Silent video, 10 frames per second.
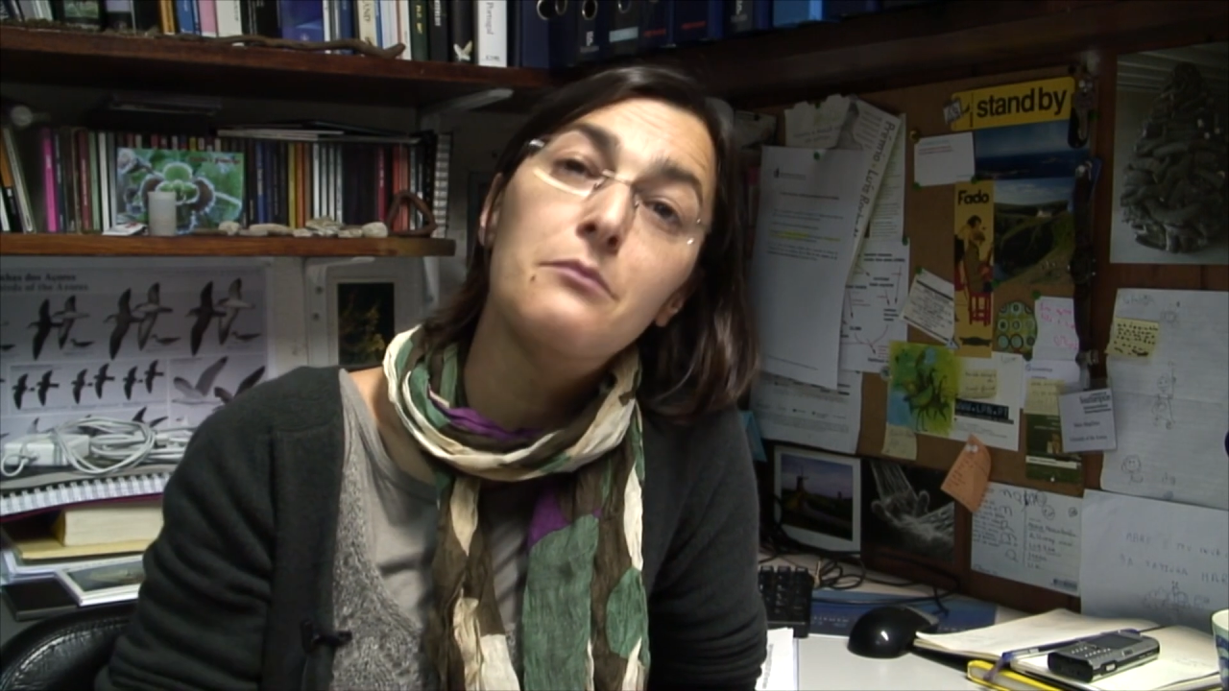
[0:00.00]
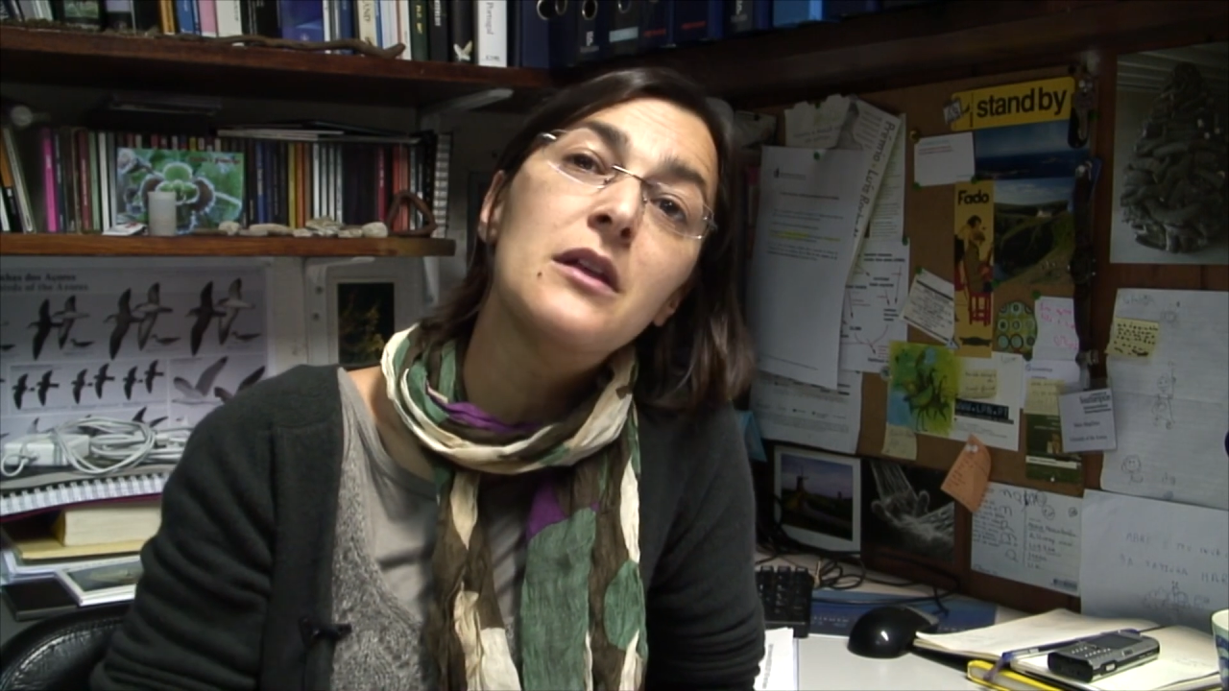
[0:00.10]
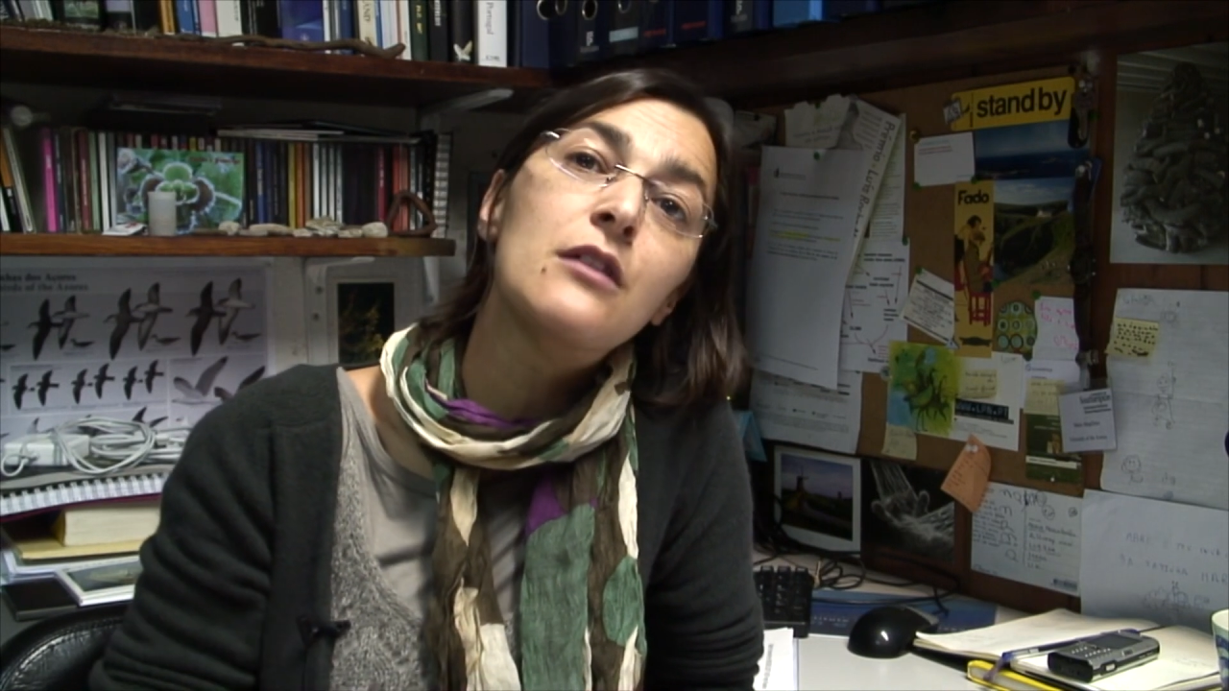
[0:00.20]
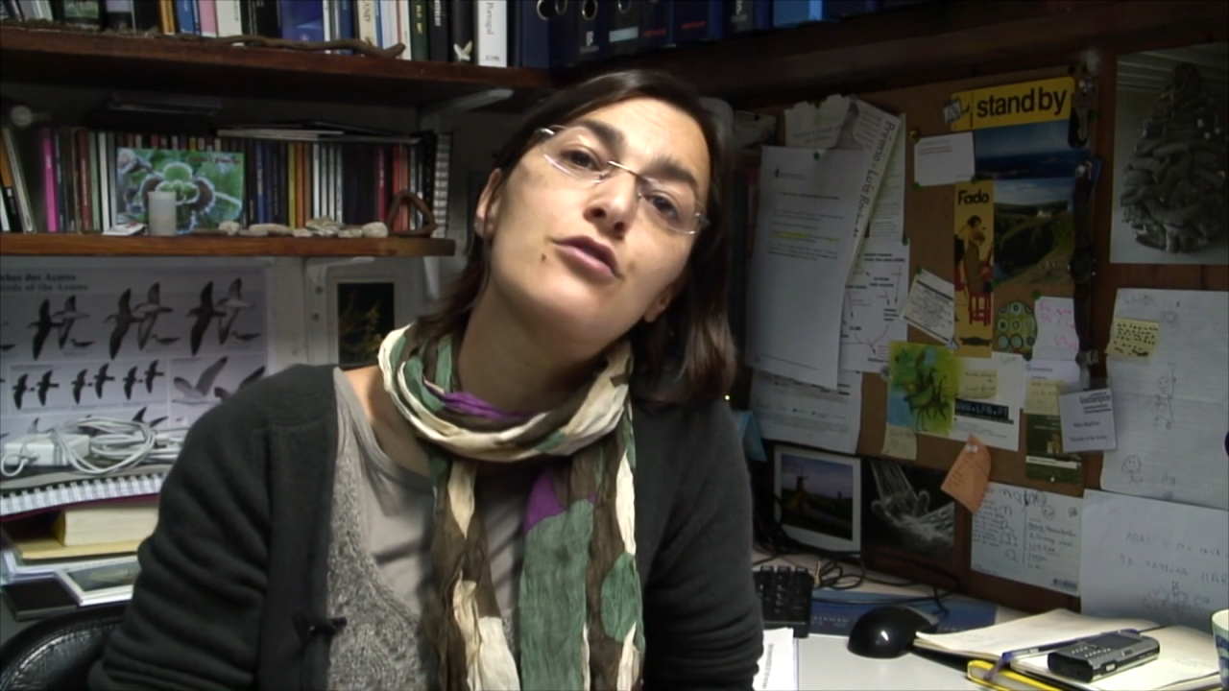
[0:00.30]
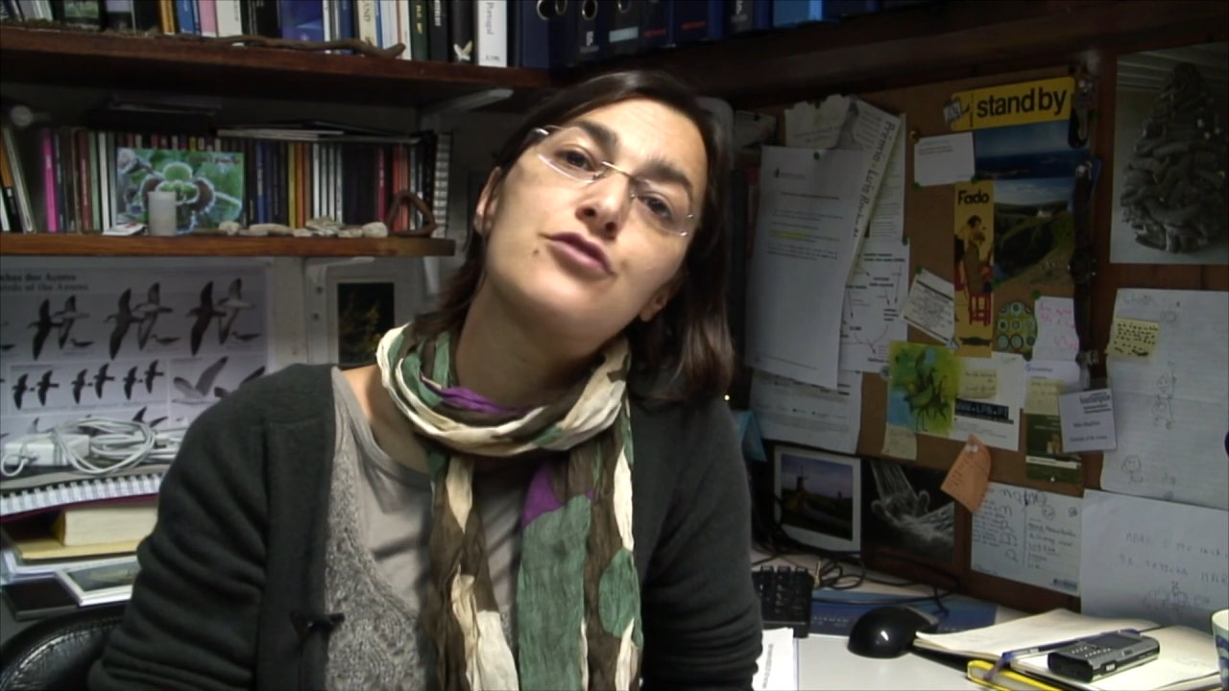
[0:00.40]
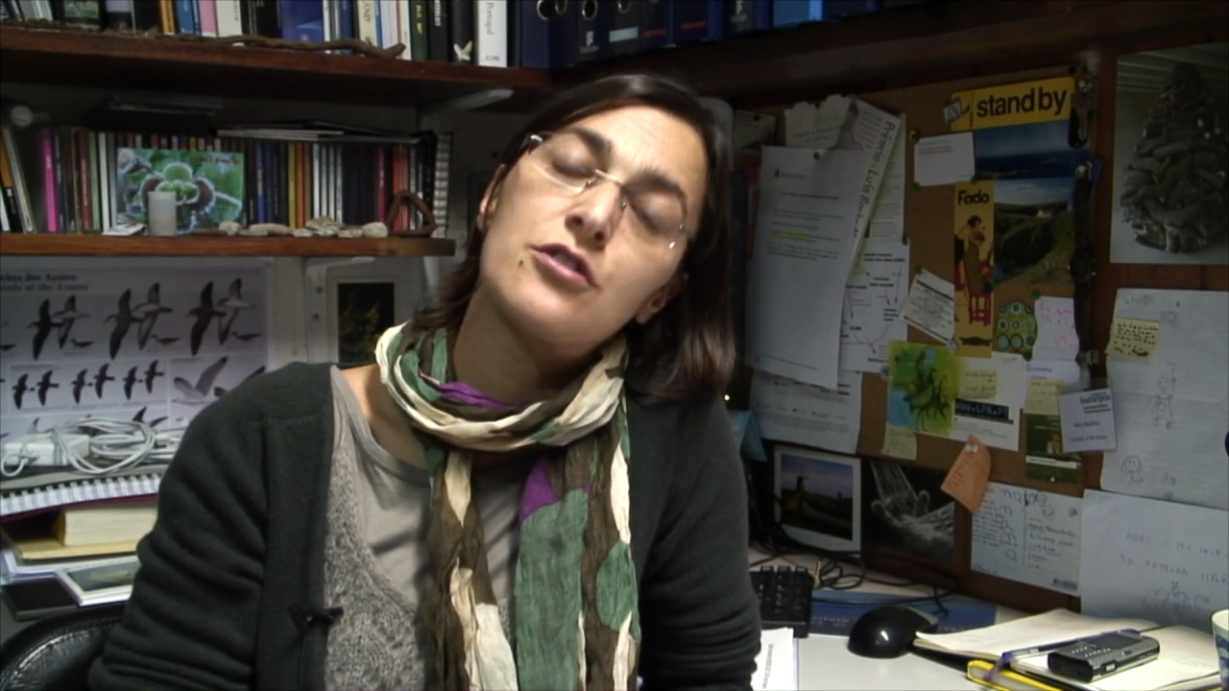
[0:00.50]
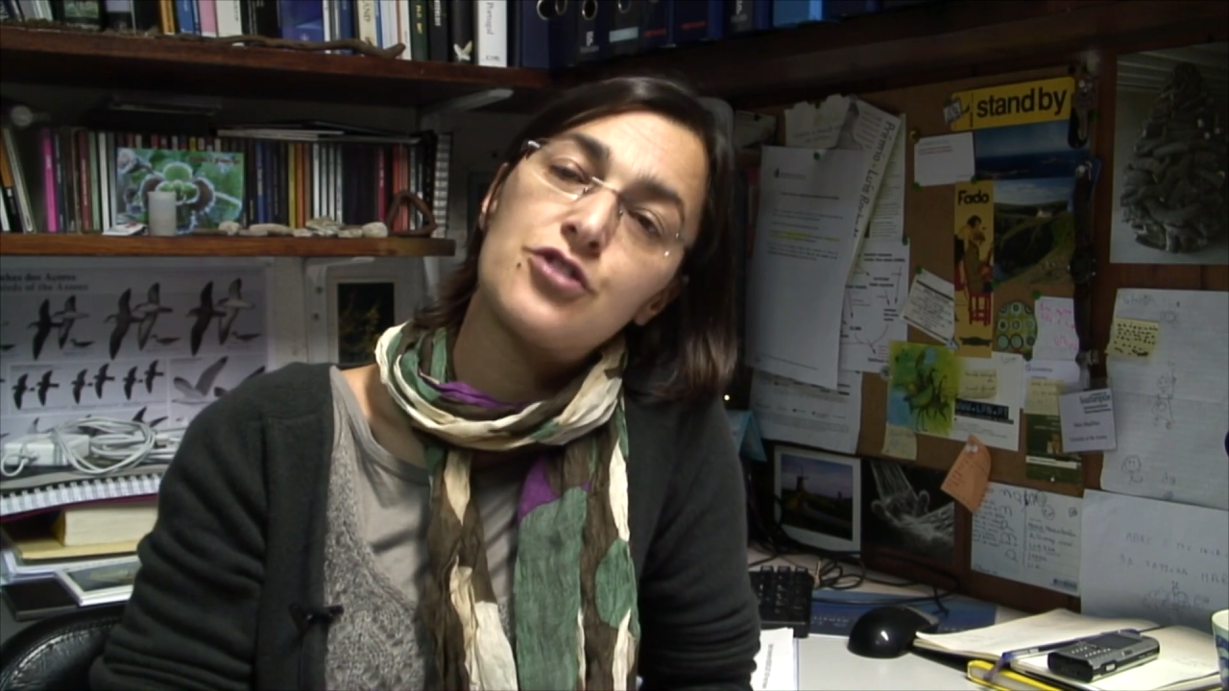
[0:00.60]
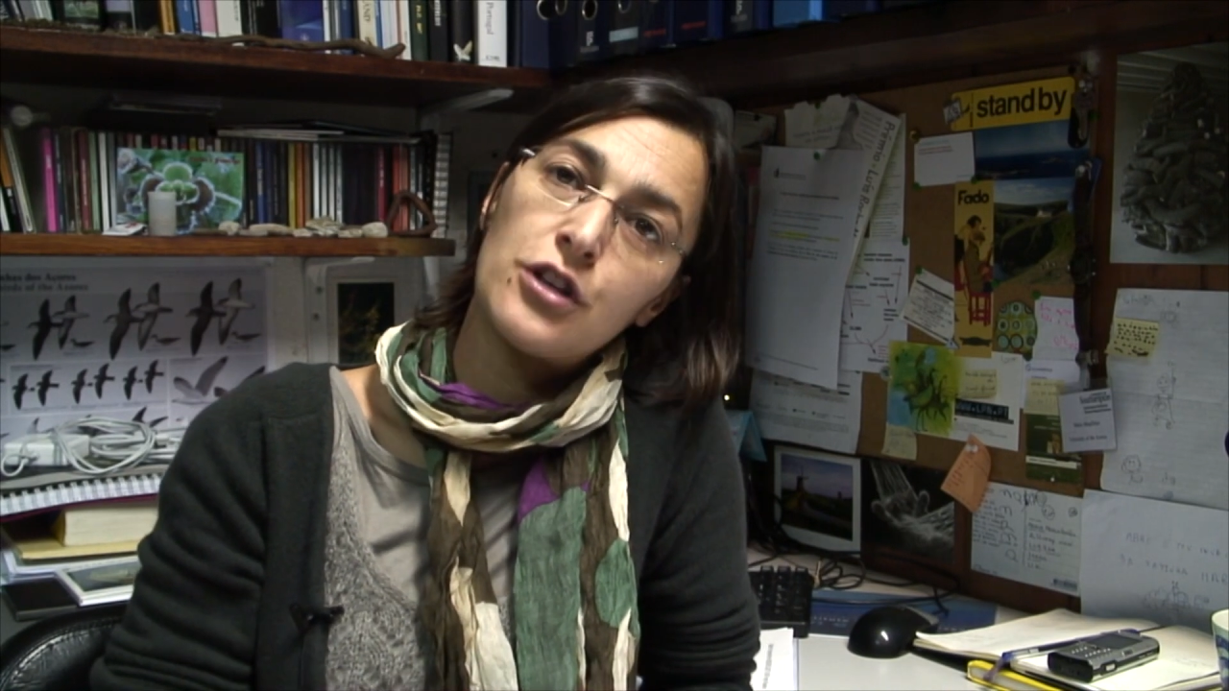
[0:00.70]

1800